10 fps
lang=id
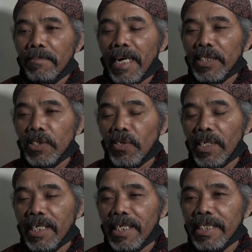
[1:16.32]
masuk
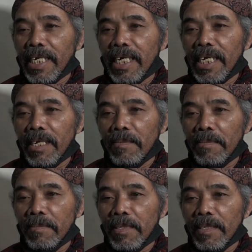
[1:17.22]
ke
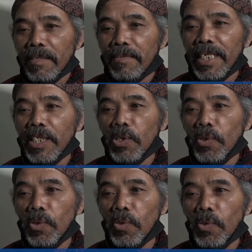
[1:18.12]
dalam
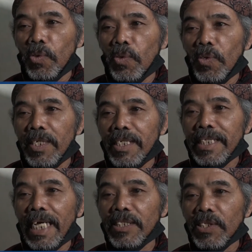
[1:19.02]
windu
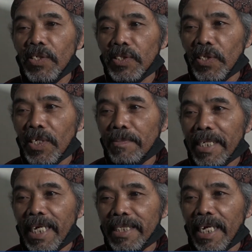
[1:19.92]
sancoyo
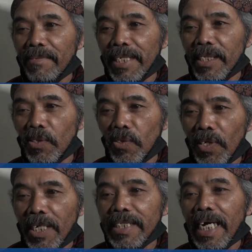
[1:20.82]
pergantian windu
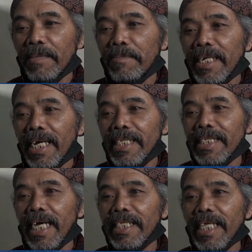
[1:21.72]
dan
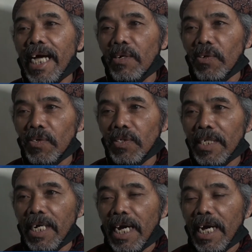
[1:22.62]
pergantian tahun
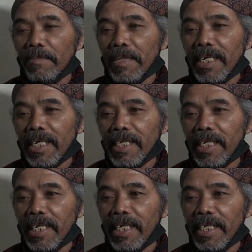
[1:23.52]
apalagi
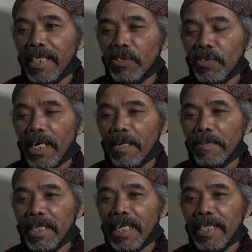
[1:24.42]
ini juga
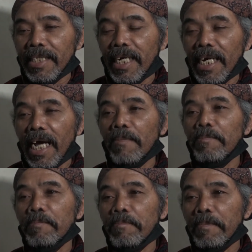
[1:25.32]
pergantian
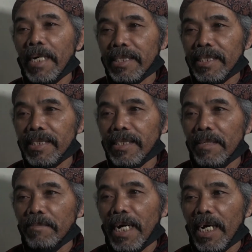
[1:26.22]
abad
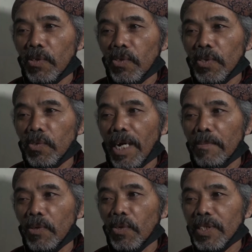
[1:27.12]
baru
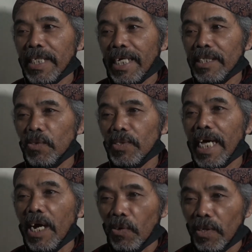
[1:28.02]
21
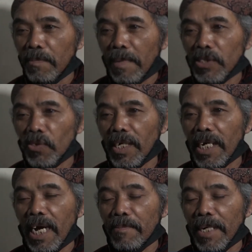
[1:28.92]
tahun masuk ke
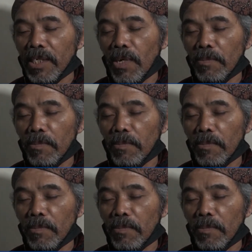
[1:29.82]
abad